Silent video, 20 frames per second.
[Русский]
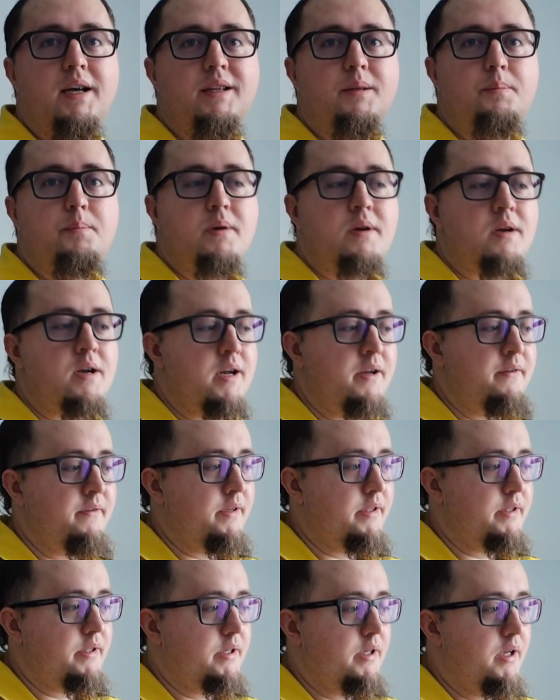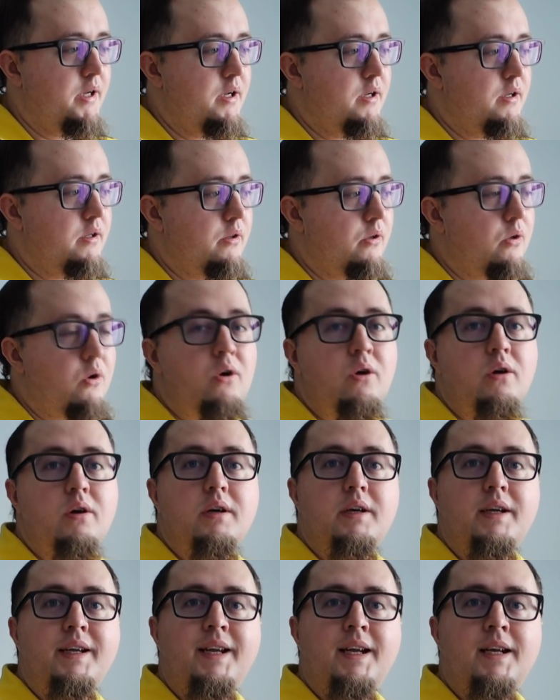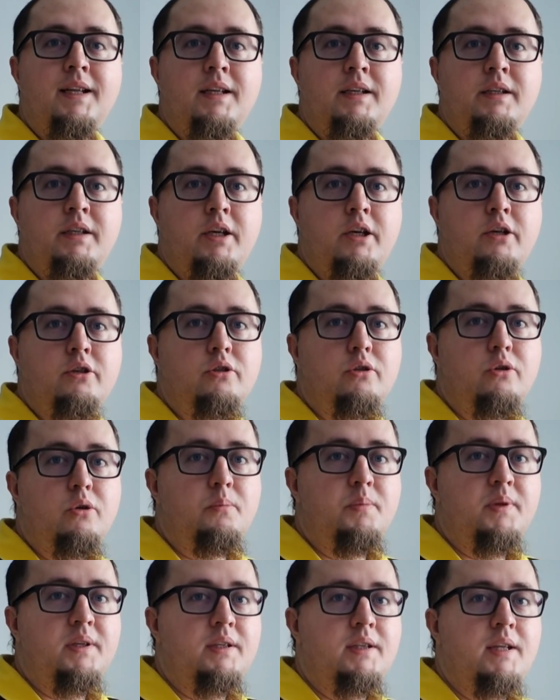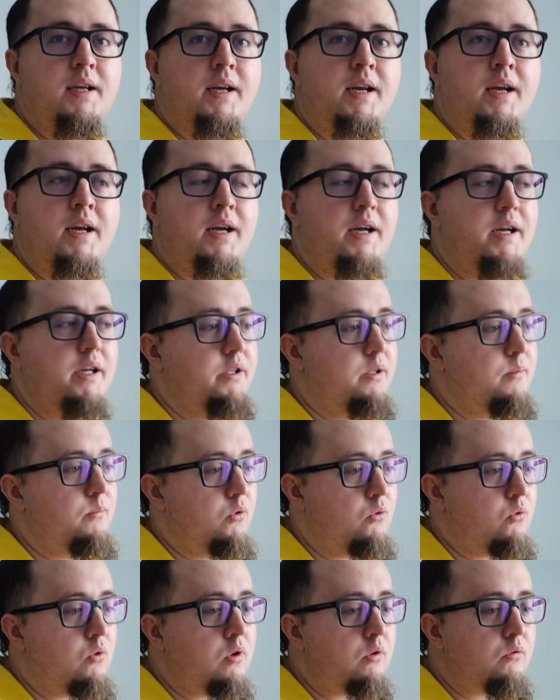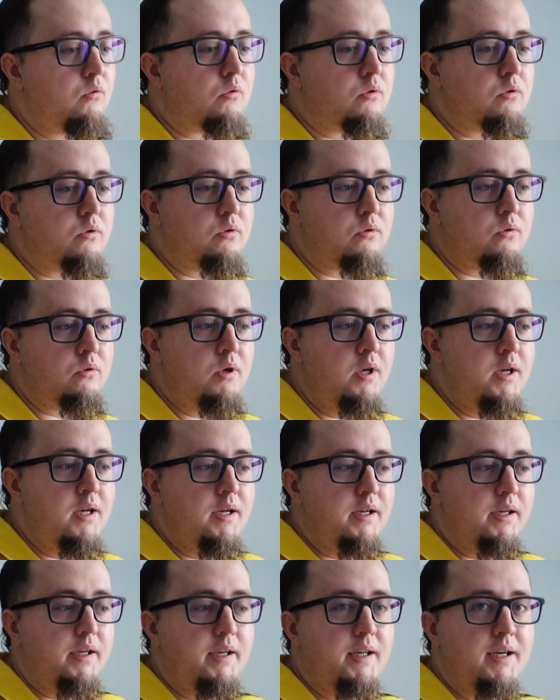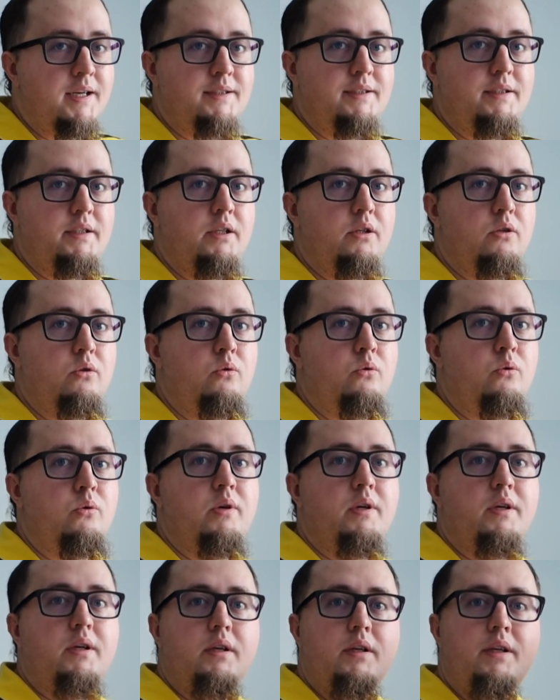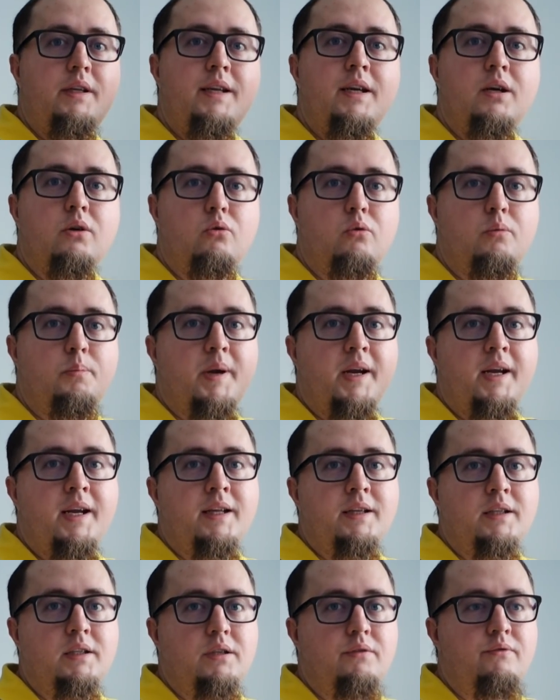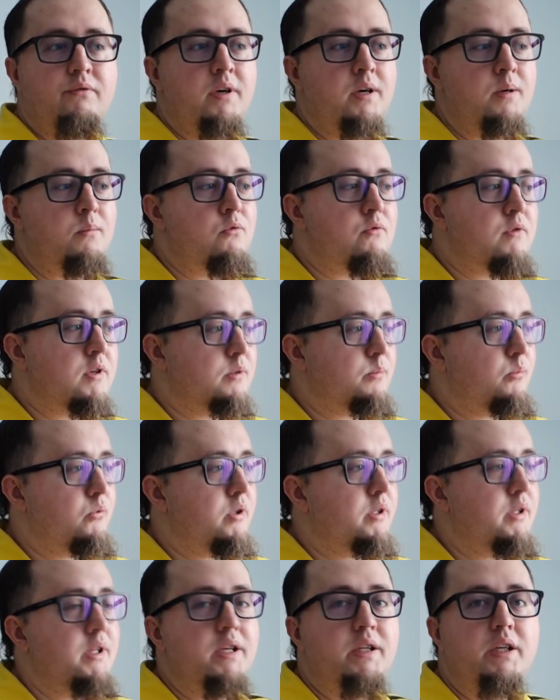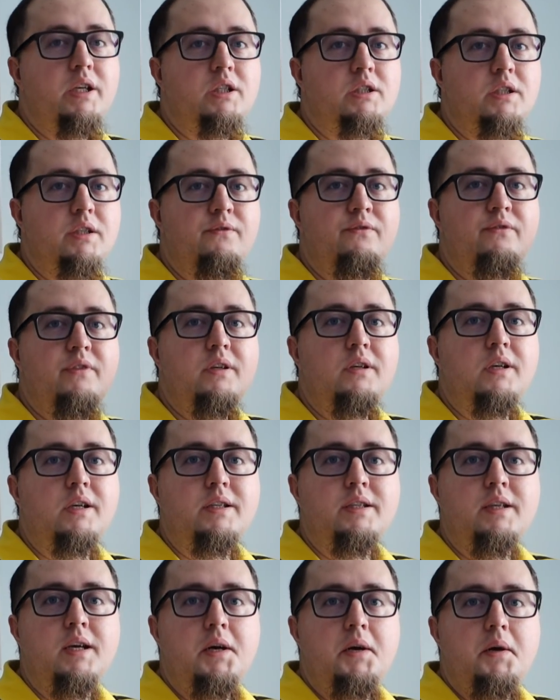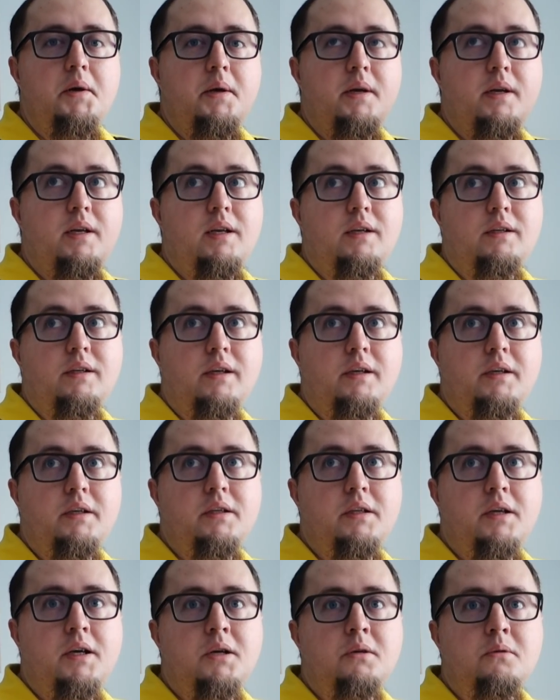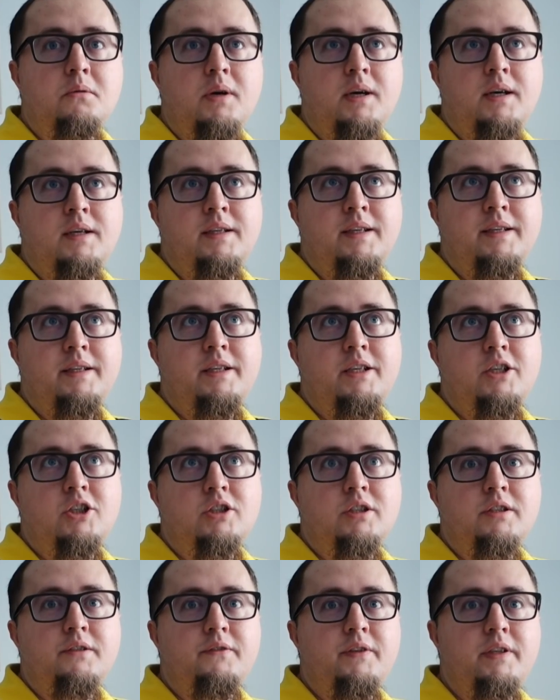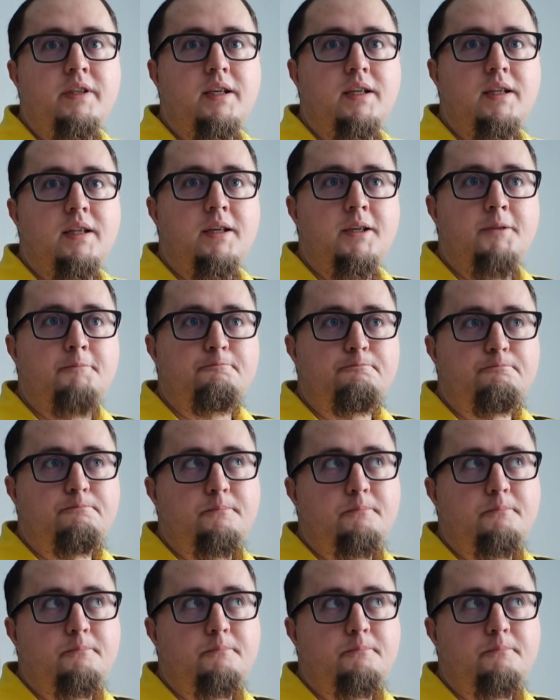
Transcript: отправить. Но я надеюсь, что благодаря этому конкурсу я сделаю некую приятность вам. У вас будет надежда выиграть электрогитару, а надежда ведь она